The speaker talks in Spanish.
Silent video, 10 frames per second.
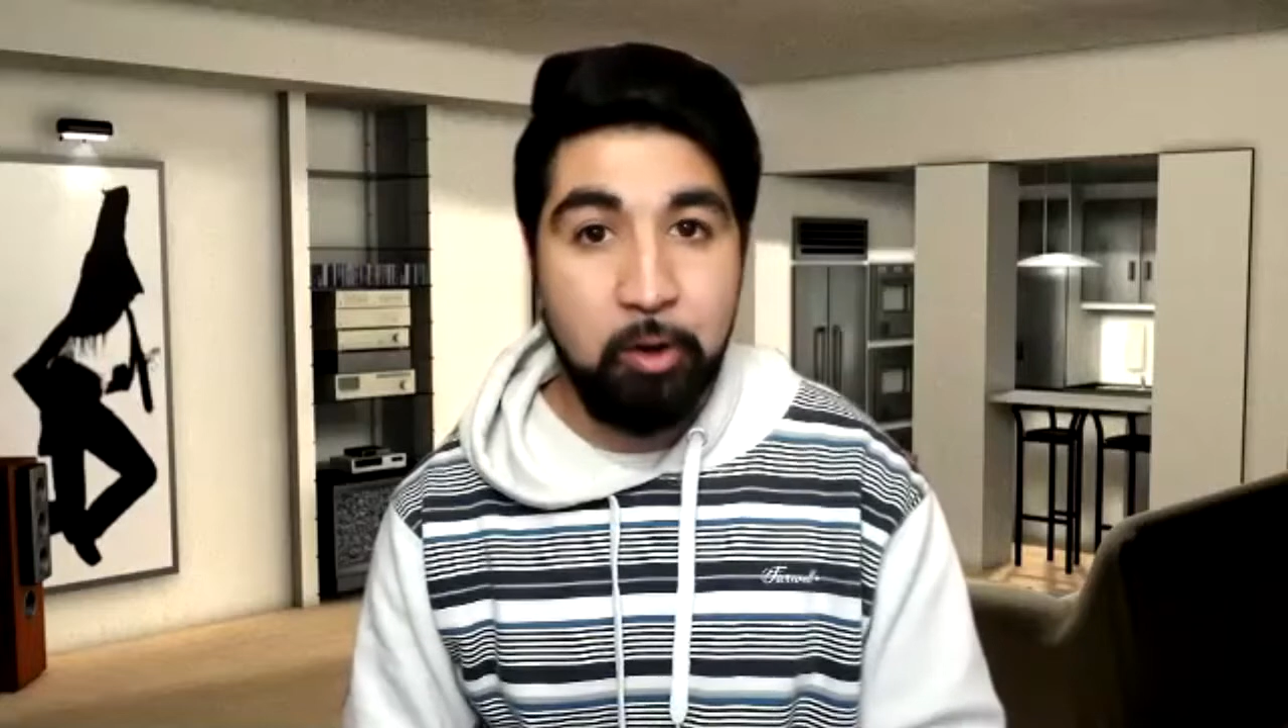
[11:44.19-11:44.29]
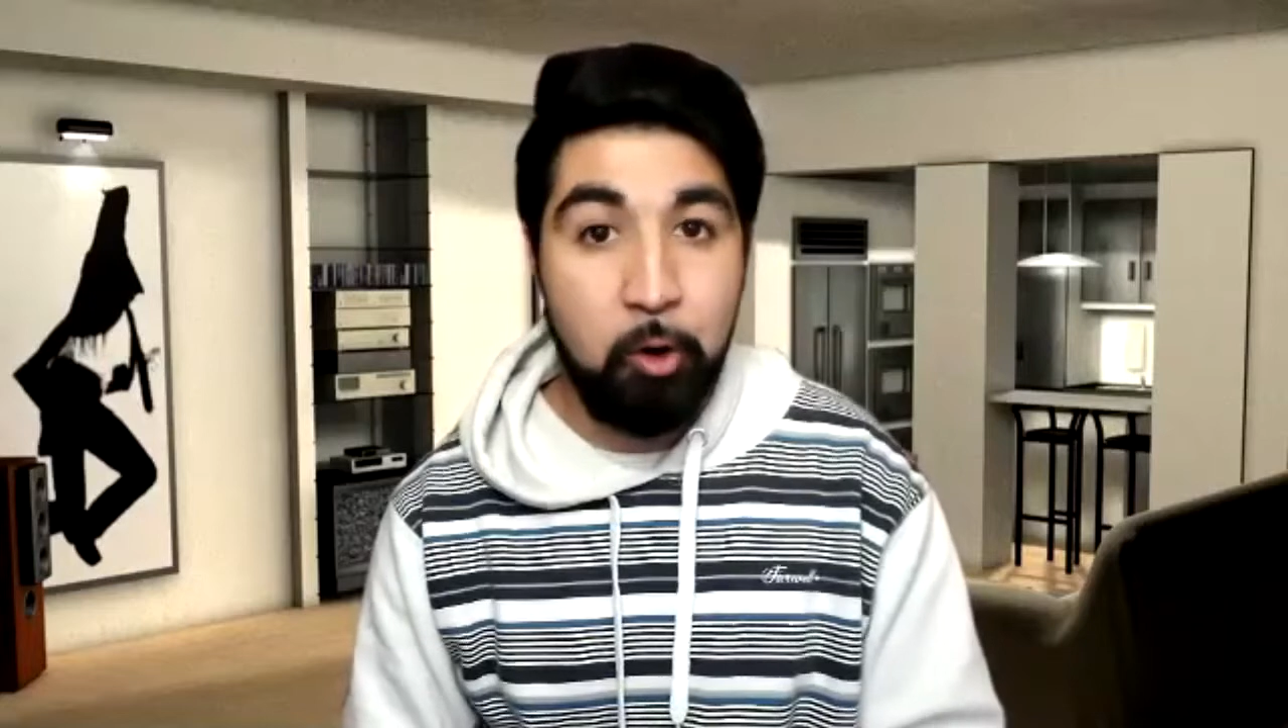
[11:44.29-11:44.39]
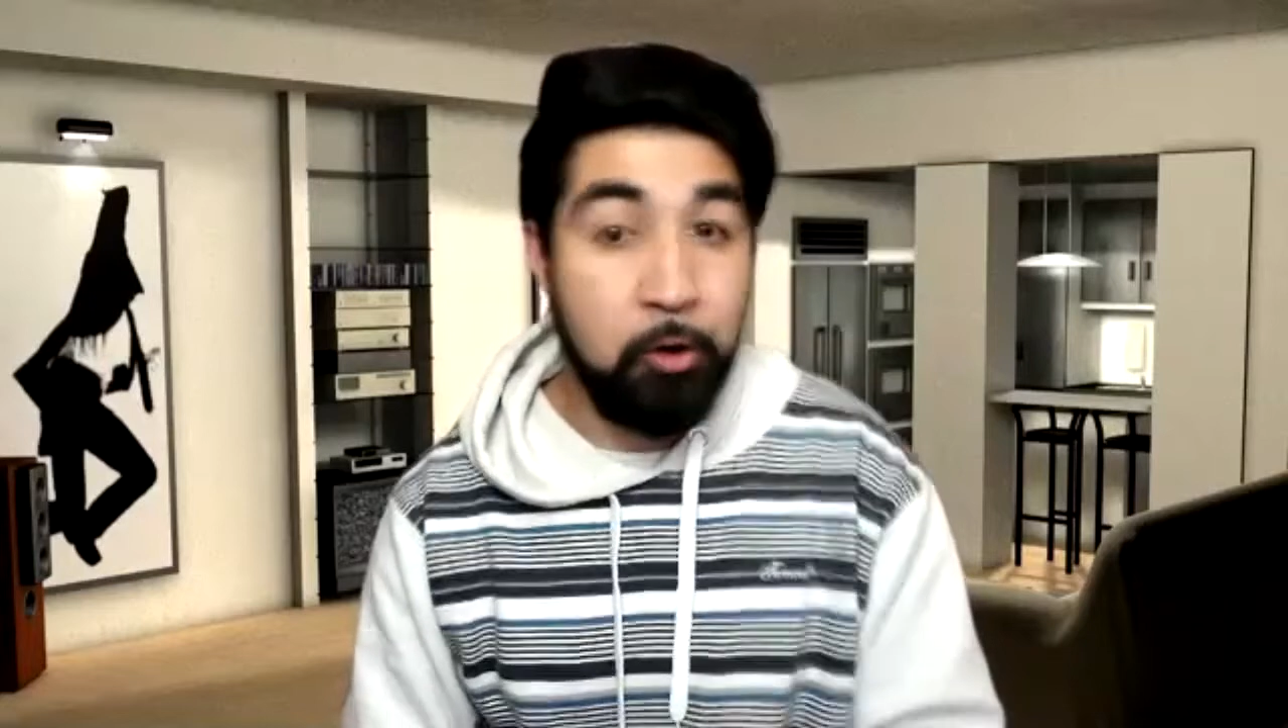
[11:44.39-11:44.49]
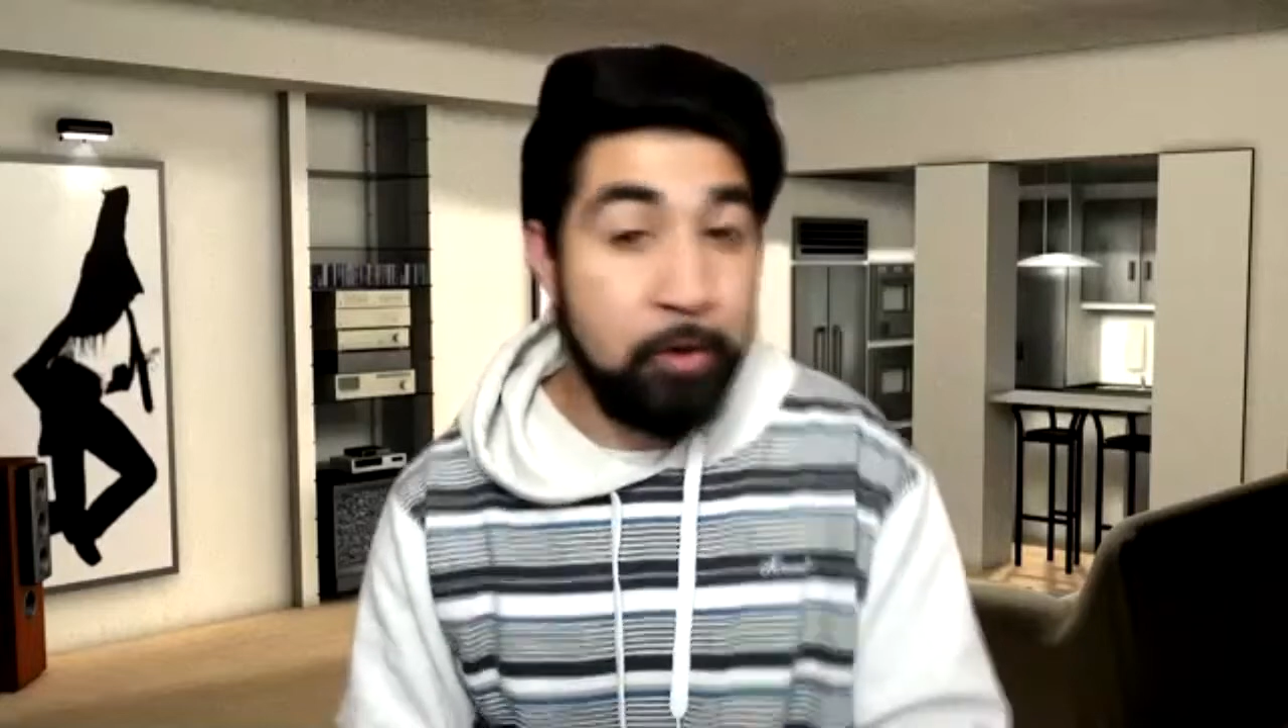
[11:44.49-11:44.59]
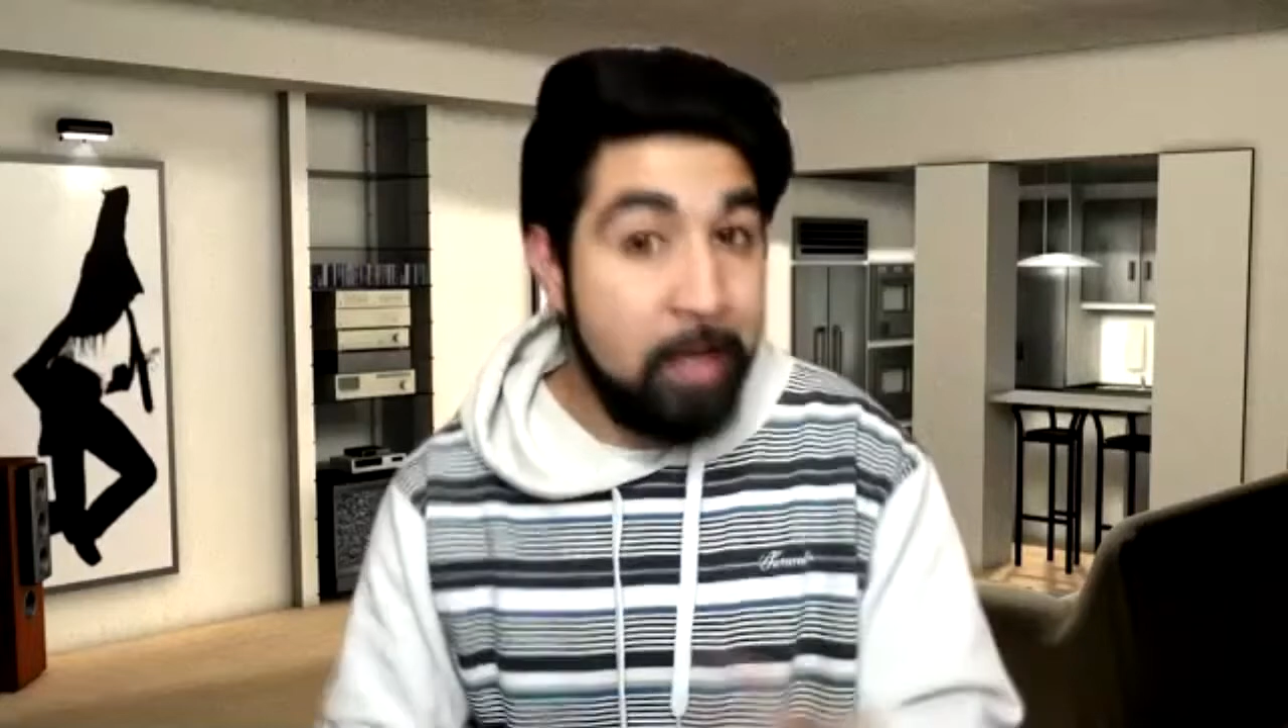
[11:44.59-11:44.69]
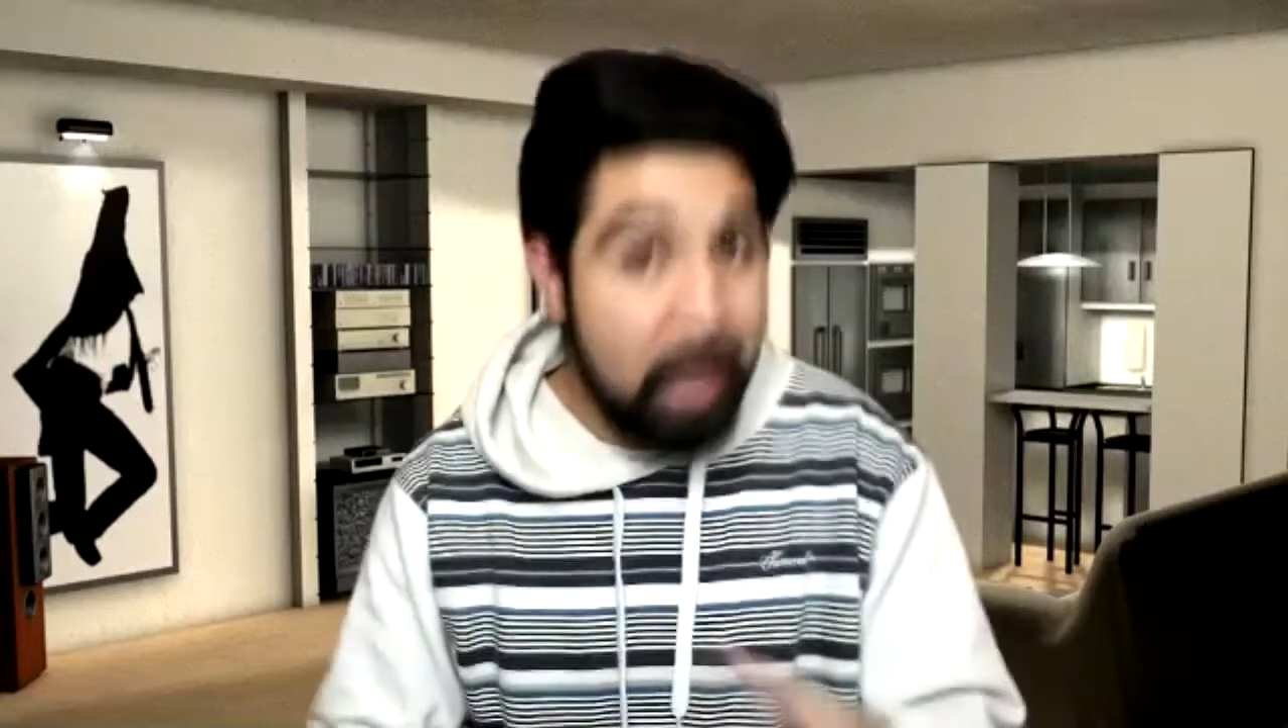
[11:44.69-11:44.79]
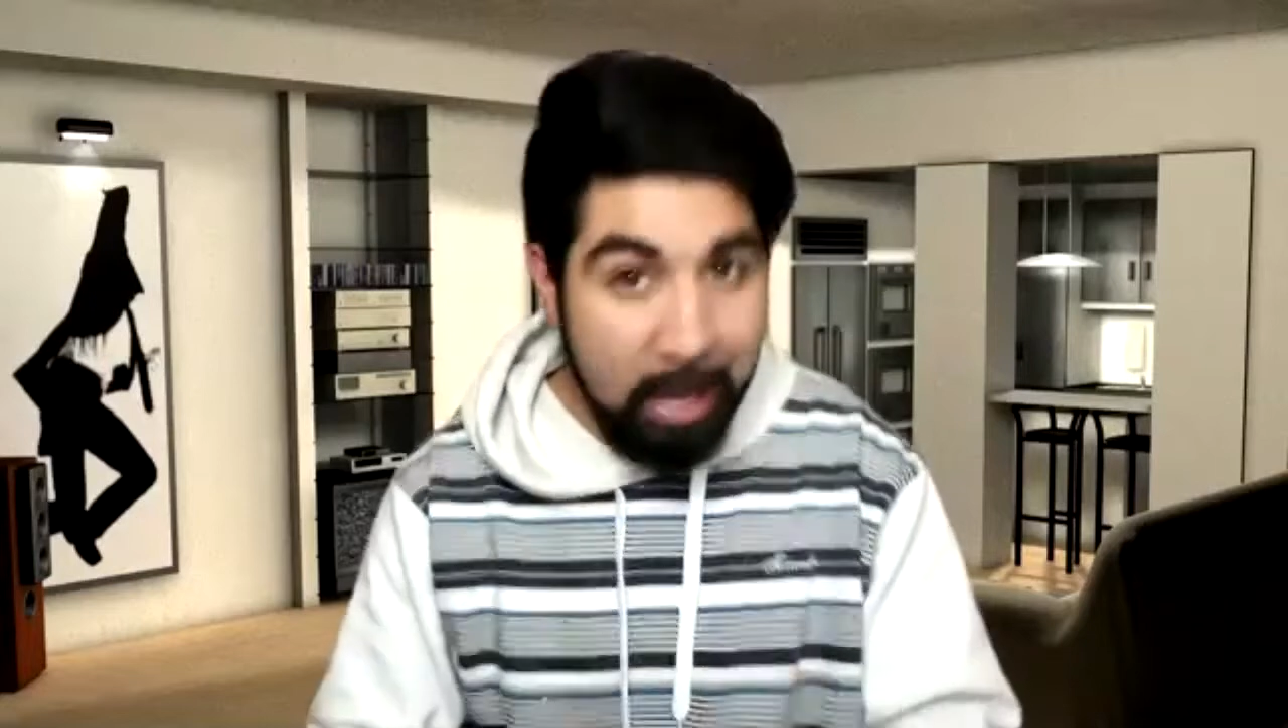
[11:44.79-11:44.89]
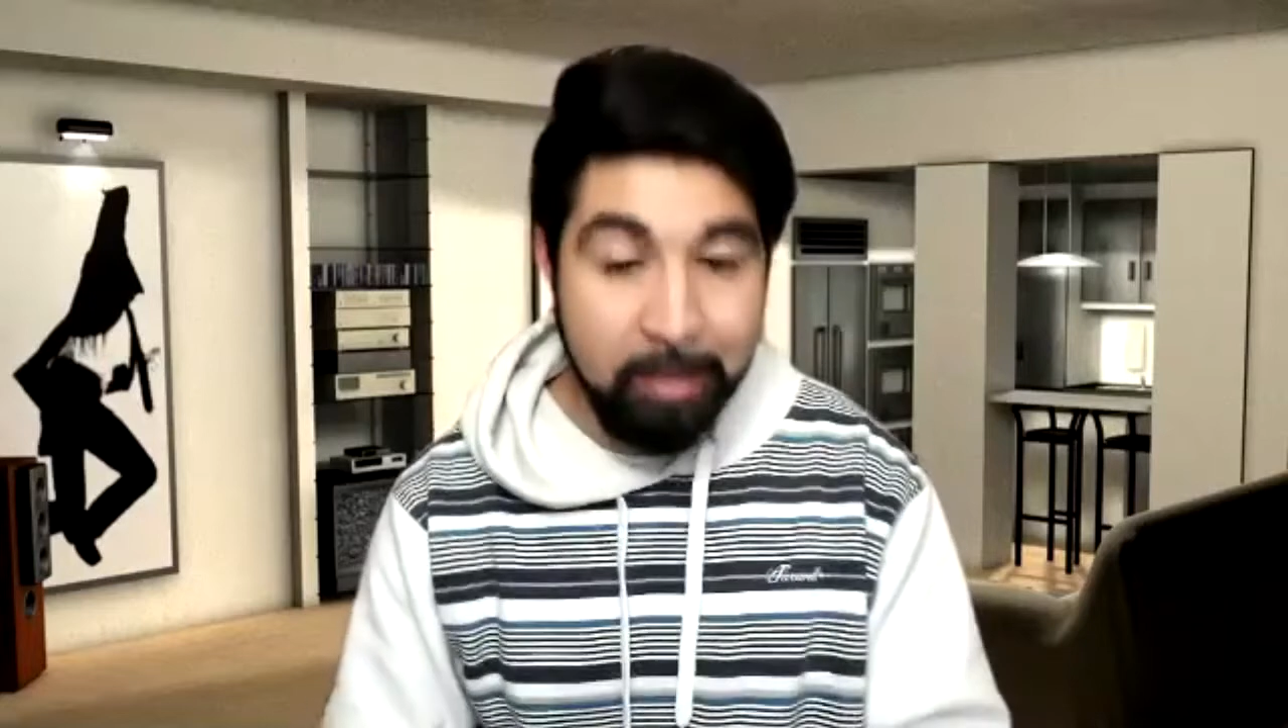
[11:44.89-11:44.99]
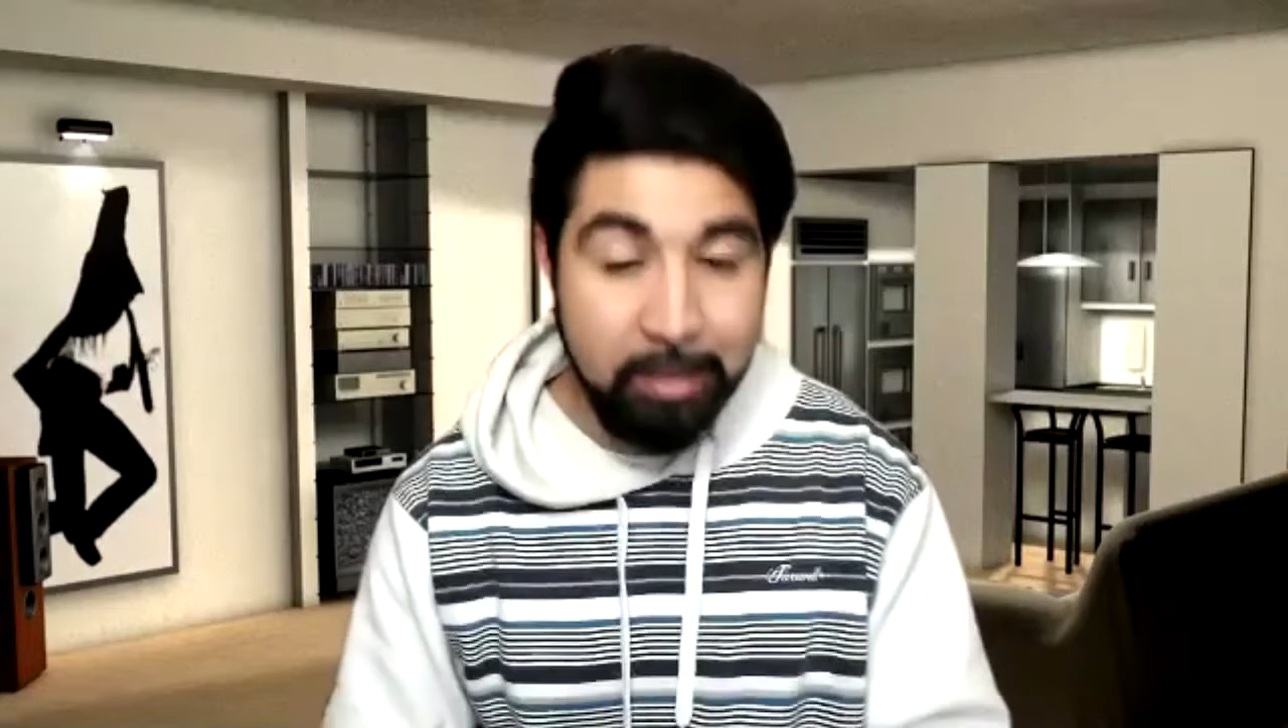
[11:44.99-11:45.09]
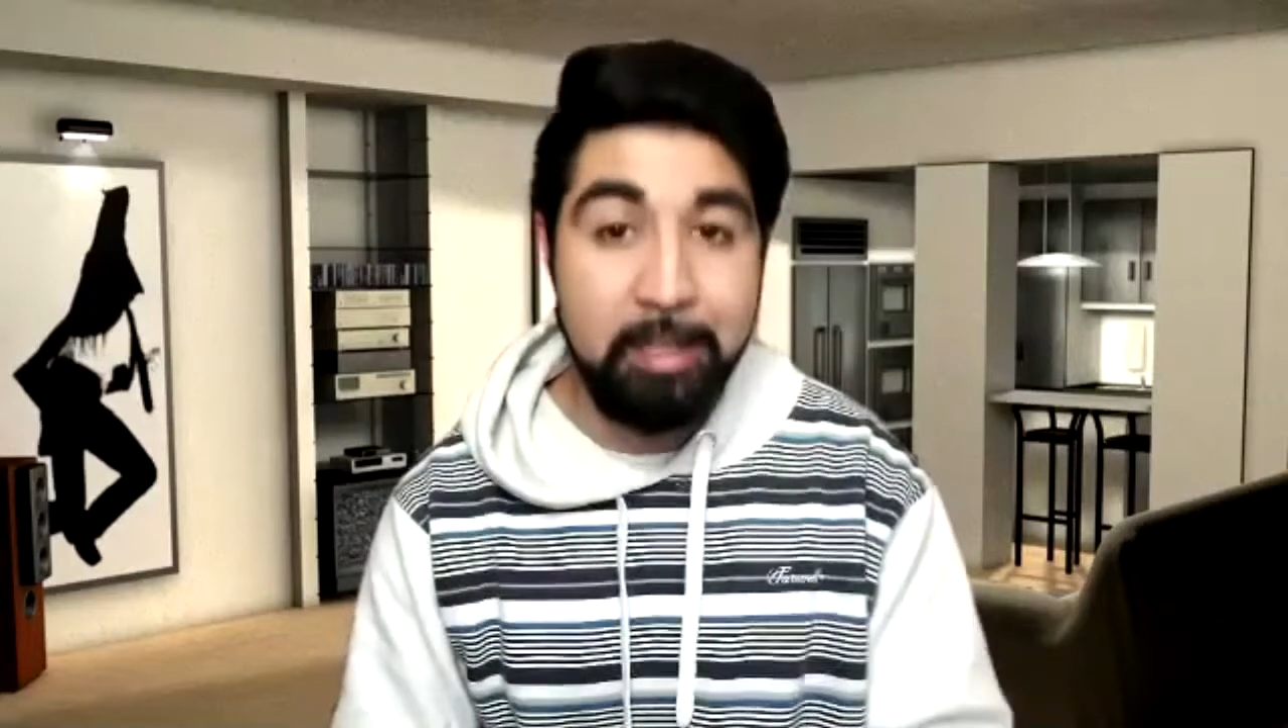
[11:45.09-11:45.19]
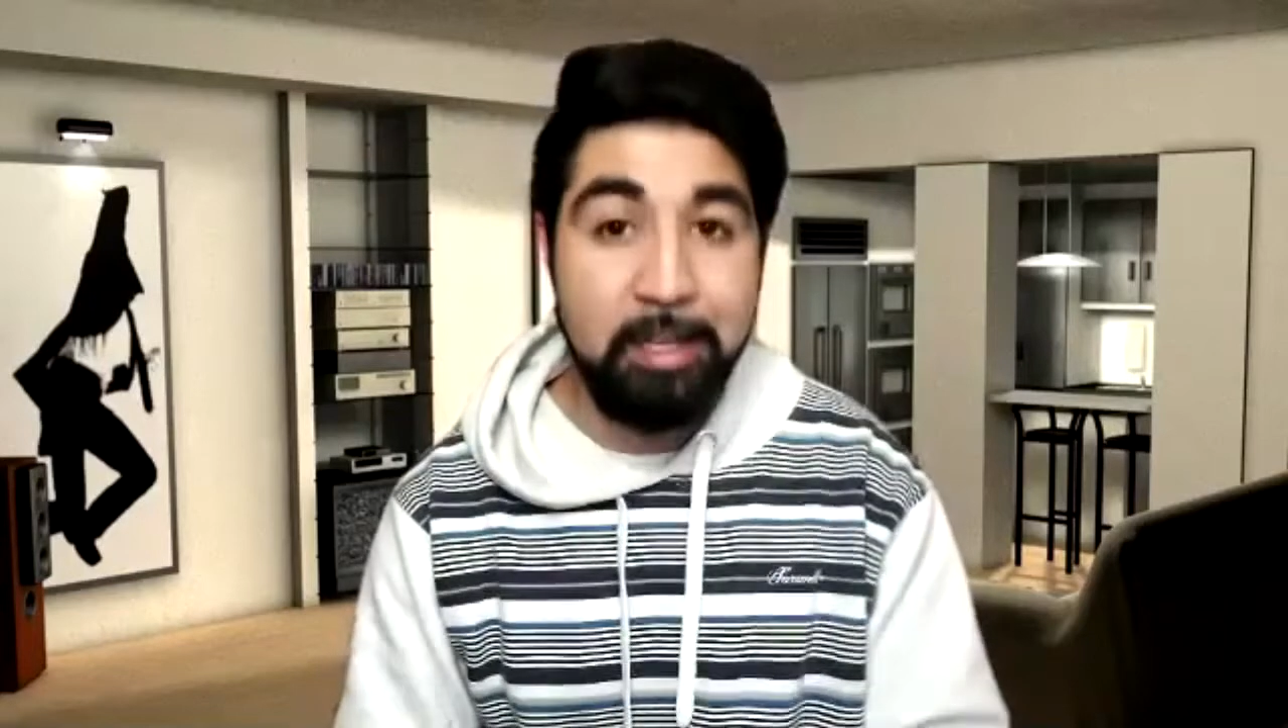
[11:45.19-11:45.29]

online que